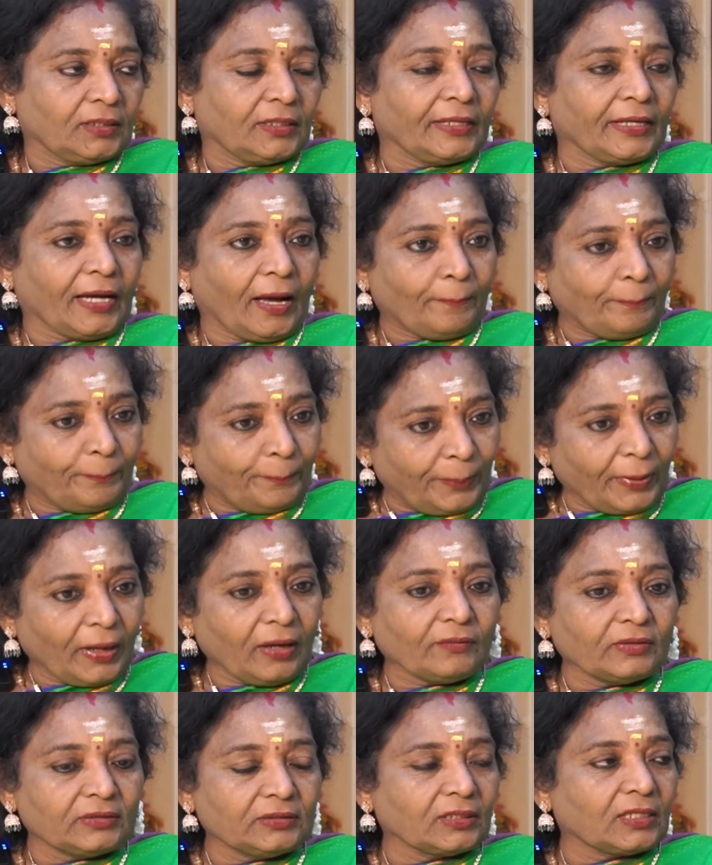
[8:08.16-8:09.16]
எங்க அப்பா
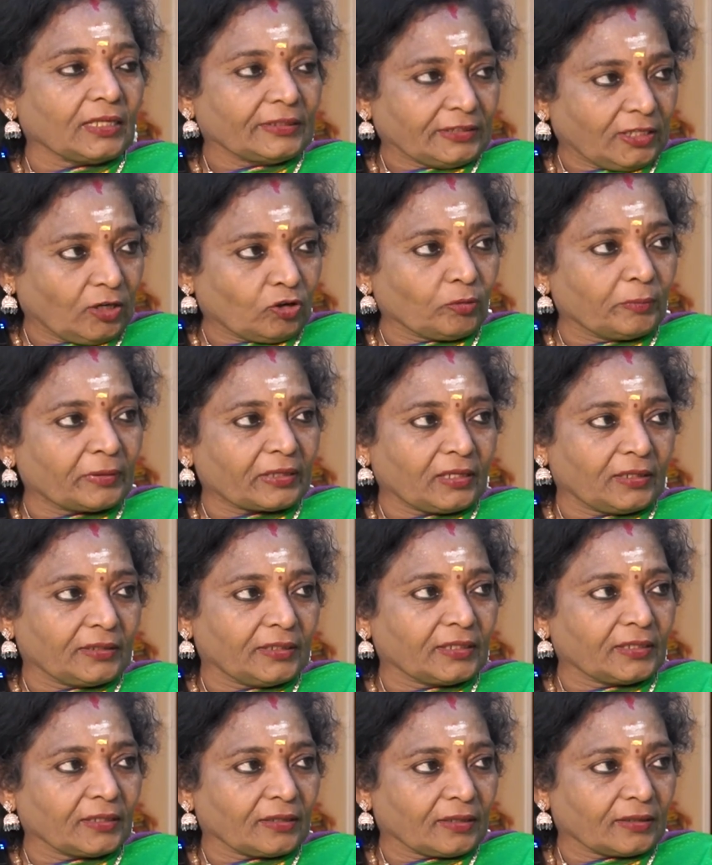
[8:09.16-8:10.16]
வந்து கன்னியாகுமரியில
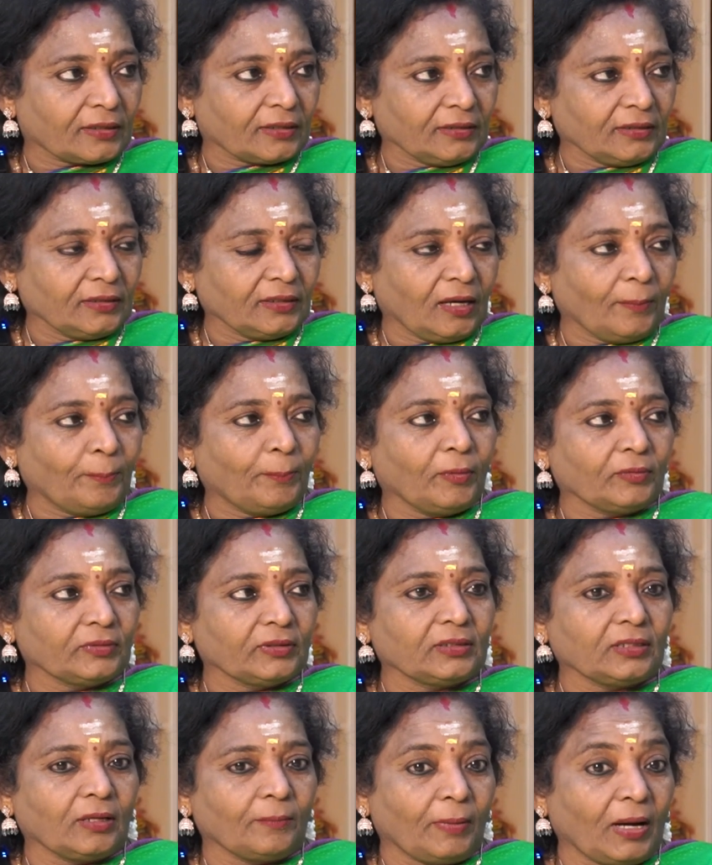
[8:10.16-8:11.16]
நிக்கிறாங்க அப்போ
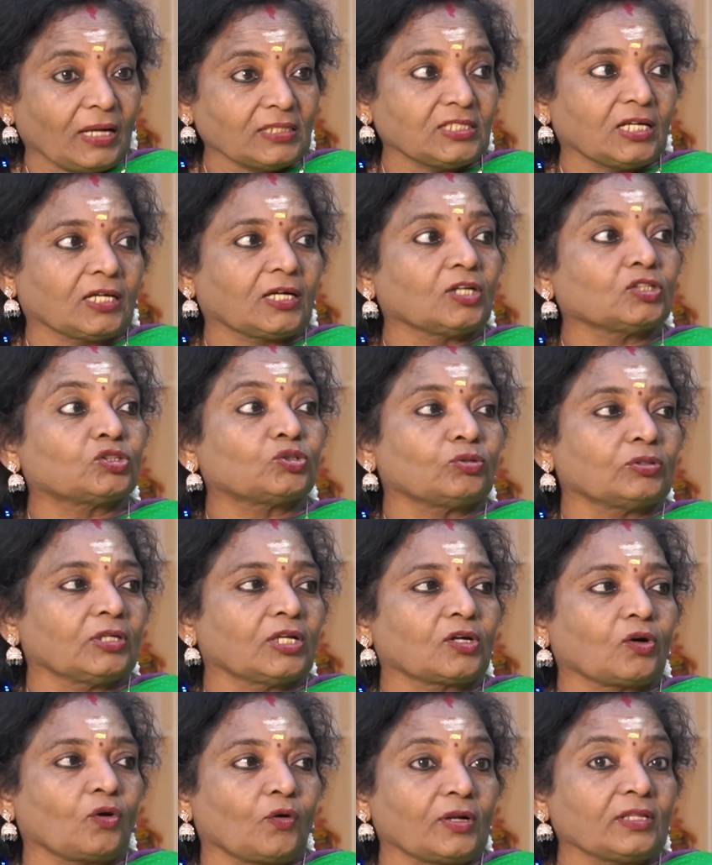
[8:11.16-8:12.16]
வந்து நான் பாஜக
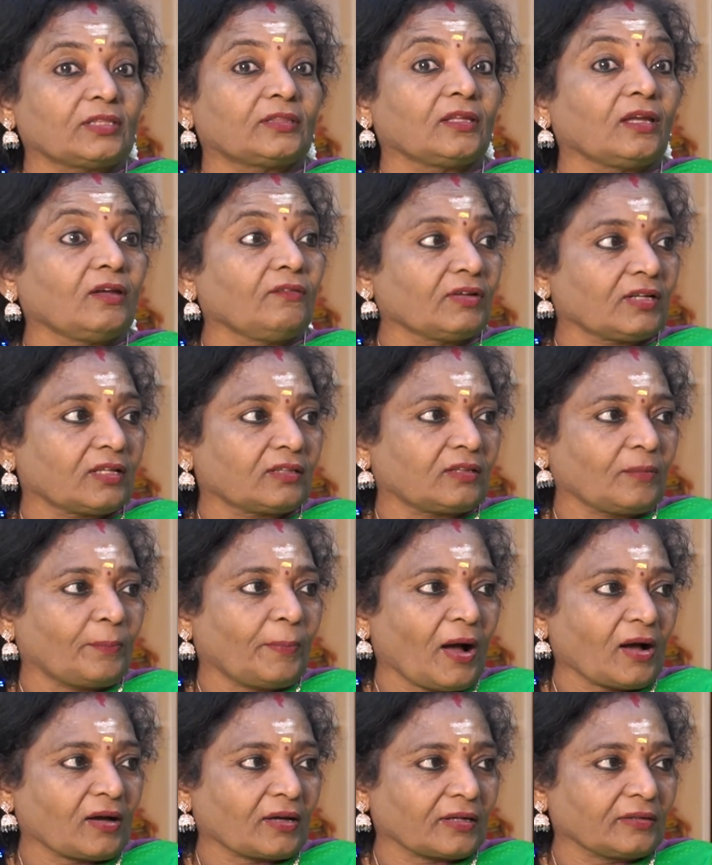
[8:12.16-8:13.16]
தொண்டர்களோட தீவிரத்தை
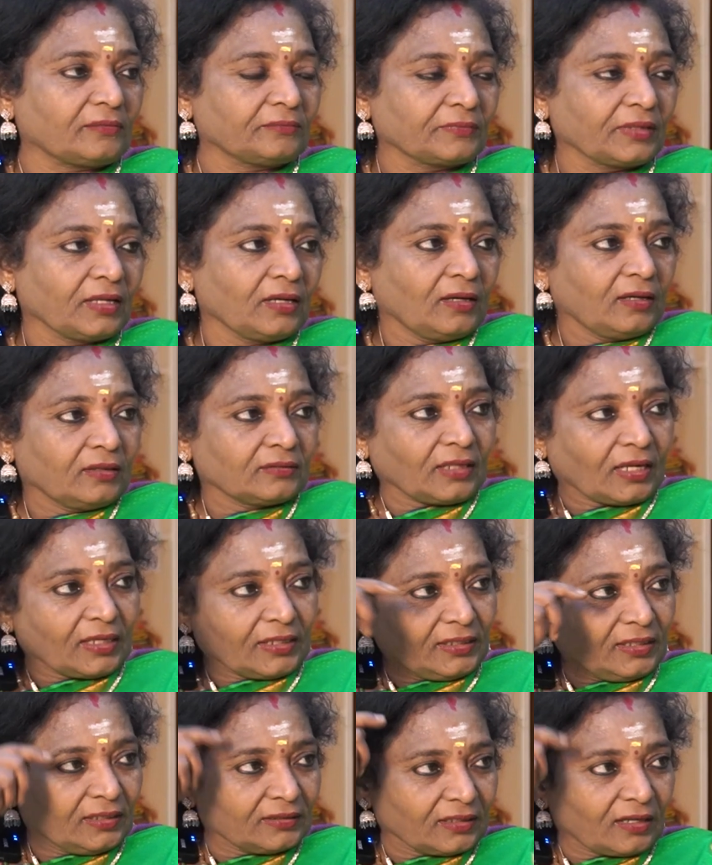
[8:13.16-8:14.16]
பாக்குறேன்
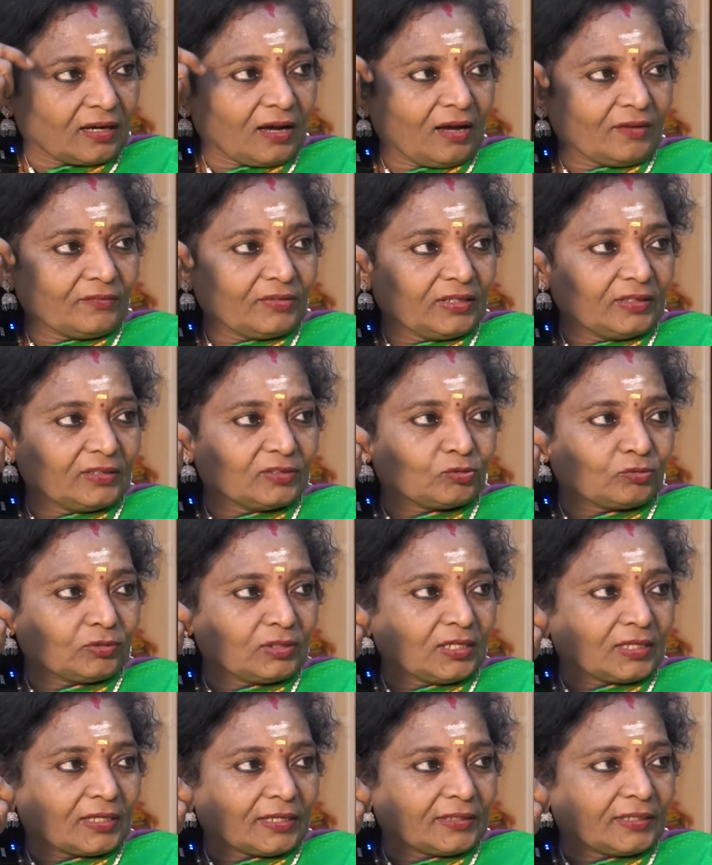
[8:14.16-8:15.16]
தலையில அந்த காவி
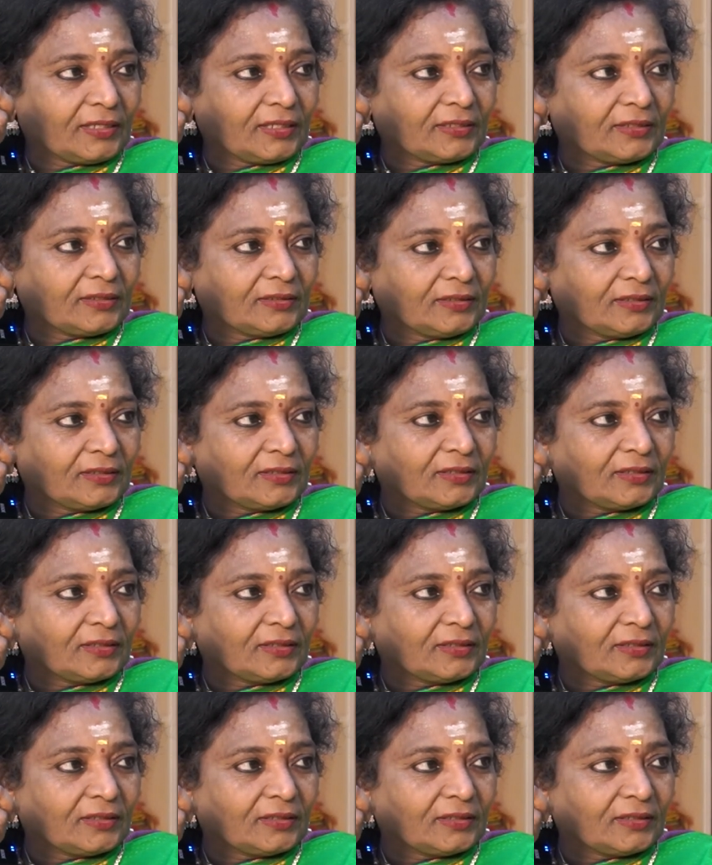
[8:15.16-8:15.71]
துணியை கட்டிக்கிட்டு